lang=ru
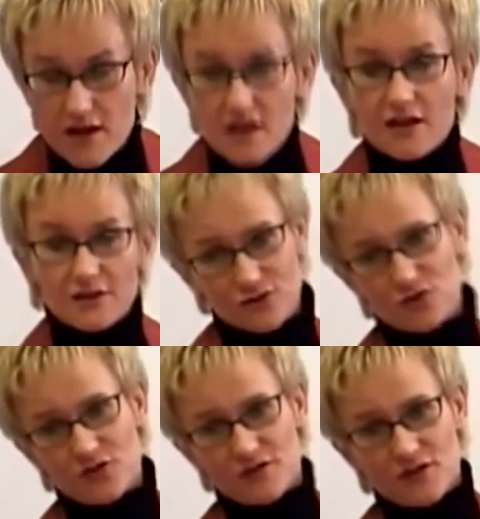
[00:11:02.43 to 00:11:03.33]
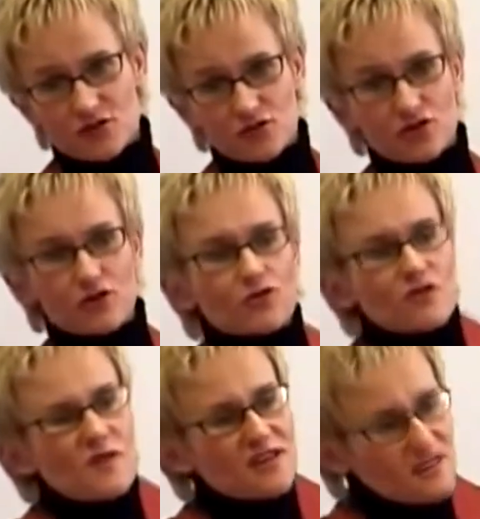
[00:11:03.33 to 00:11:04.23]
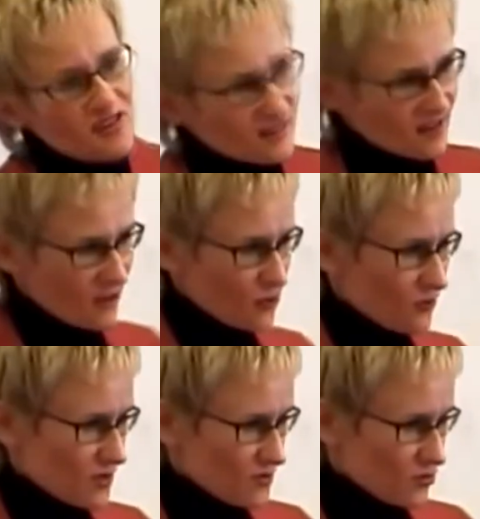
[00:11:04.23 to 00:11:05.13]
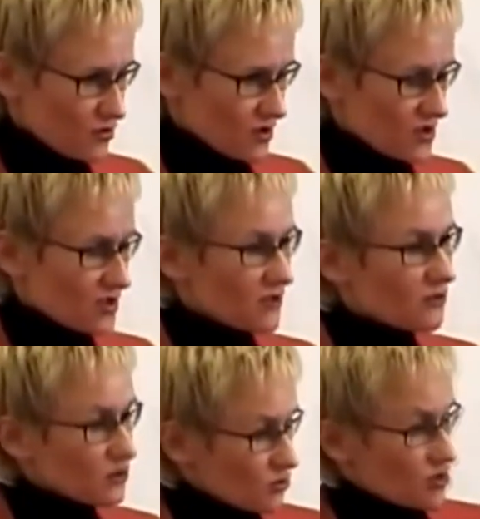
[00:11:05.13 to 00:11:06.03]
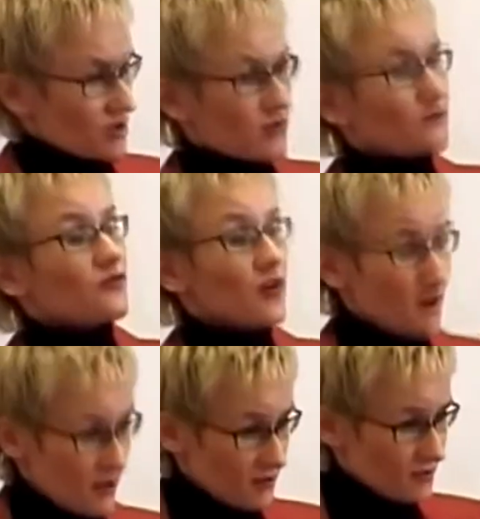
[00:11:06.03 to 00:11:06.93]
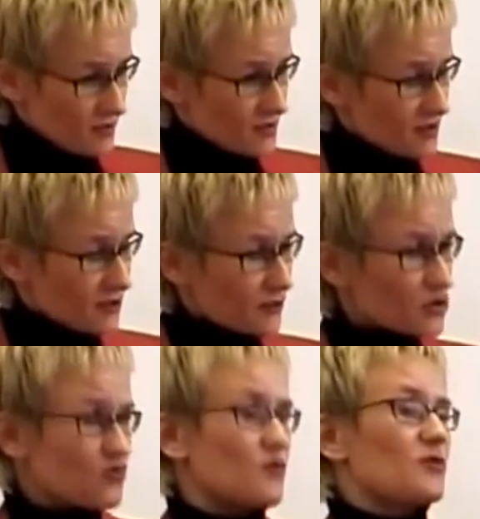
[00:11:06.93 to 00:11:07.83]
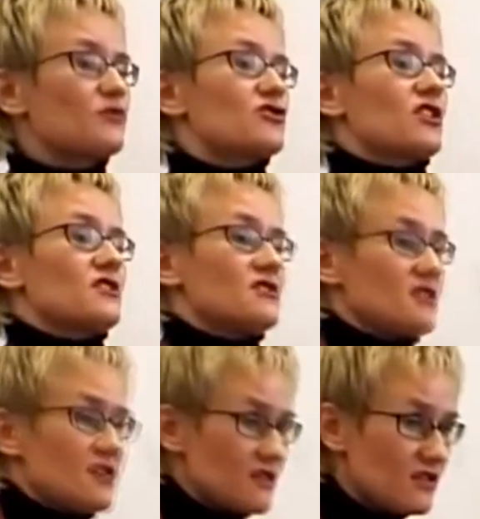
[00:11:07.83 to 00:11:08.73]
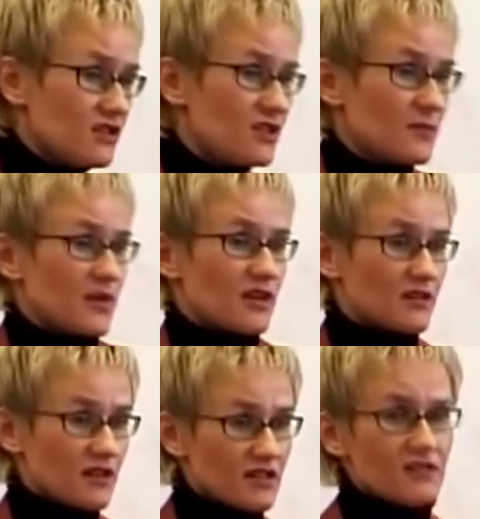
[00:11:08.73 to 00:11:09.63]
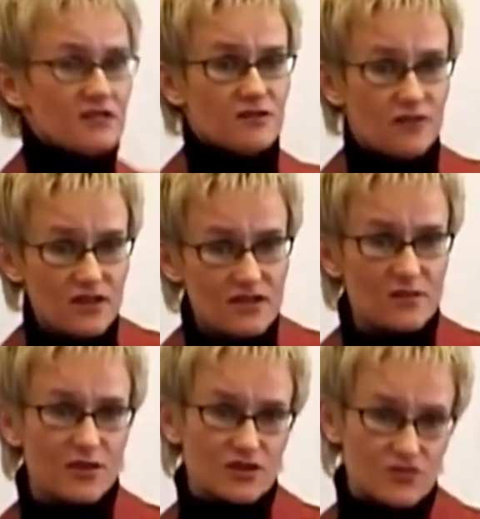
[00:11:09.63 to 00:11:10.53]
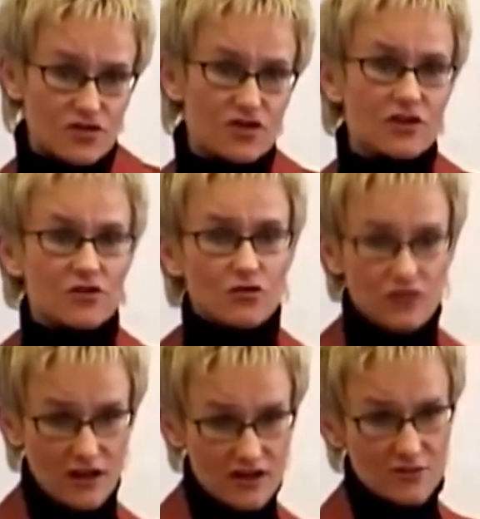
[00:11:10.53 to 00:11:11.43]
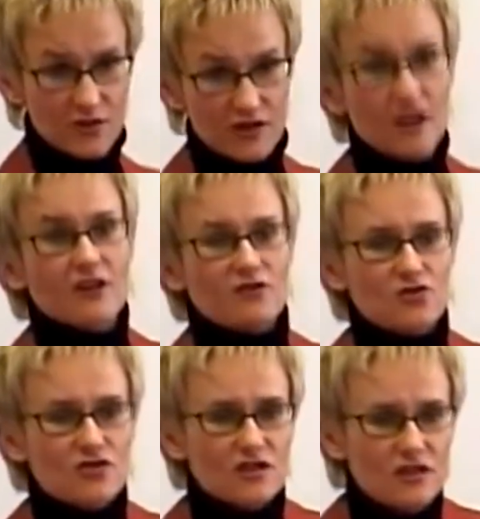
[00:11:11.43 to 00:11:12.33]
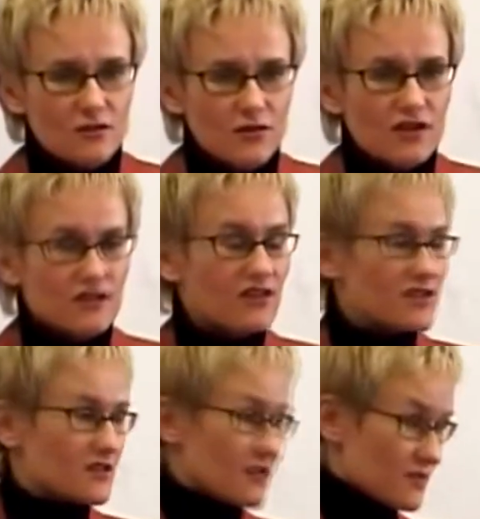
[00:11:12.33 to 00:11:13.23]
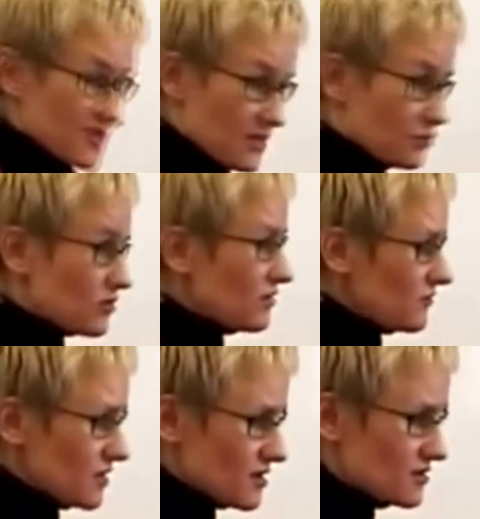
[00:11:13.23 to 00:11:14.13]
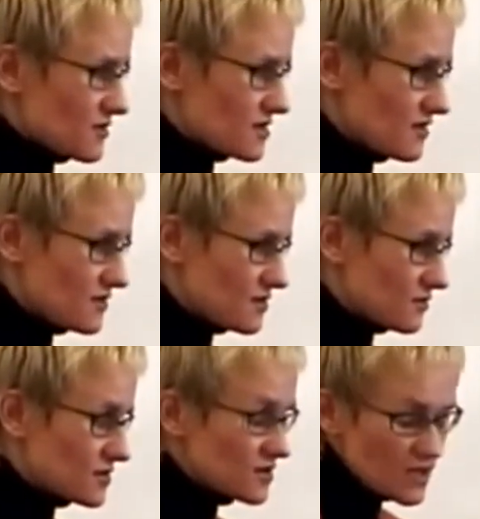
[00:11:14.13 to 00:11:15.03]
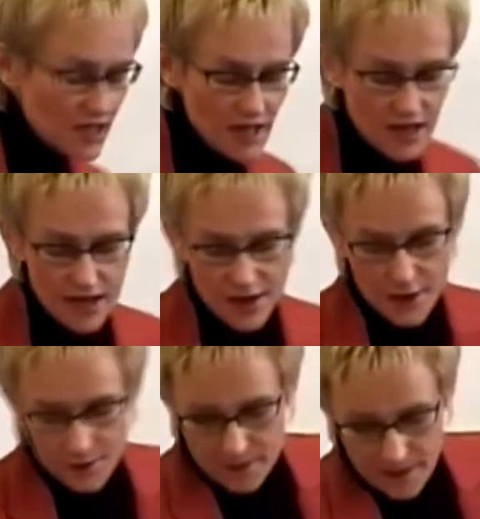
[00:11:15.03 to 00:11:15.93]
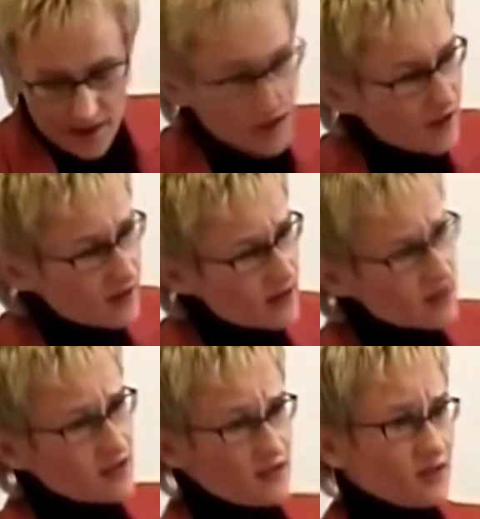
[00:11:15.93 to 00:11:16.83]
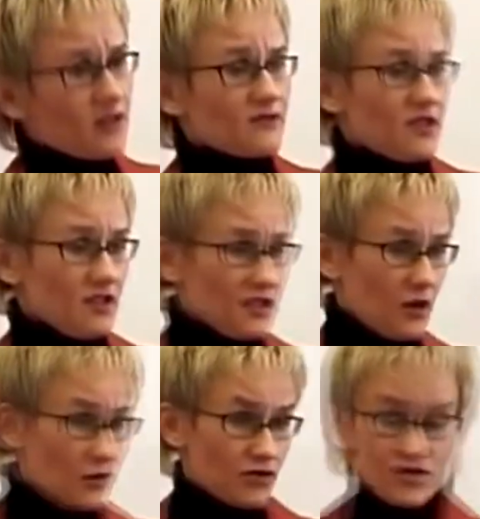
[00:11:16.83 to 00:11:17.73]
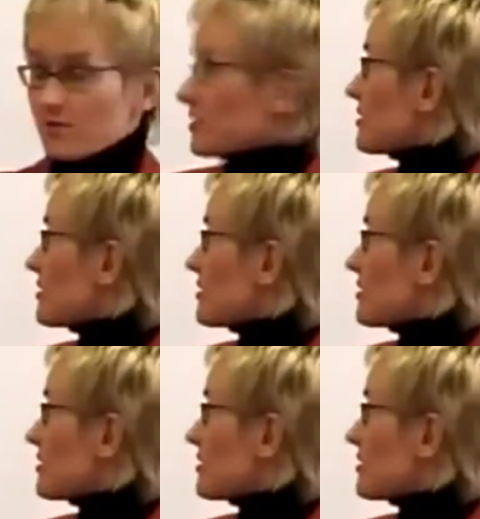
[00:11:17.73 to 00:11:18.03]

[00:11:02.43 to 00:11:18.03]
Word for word: и ни в чем не имеешь нужды. Но у тебя нет такой возможности, и ты вынужден вкалывать для того, чтобы получать деньги, их проедать, одеваться, оплачивать жилье, транспорт и все остальное. Это есть абсолютная финансовая зависимость. Голодранец именно в ней и находится, потому